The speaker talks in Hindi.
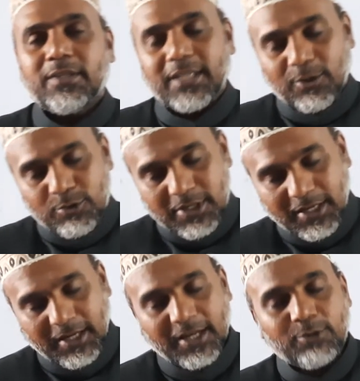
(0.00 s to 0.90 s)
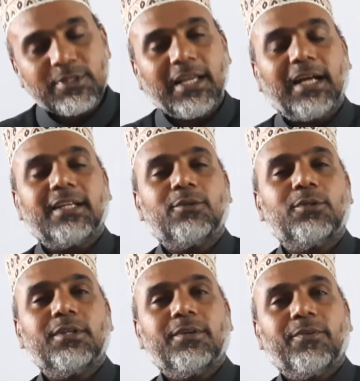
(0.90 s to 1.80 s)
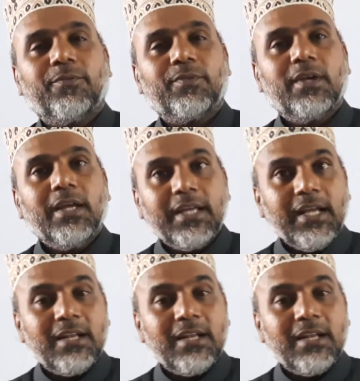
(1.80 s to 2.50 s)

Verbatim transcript: दरगुजर करना उसकी आदत होती ये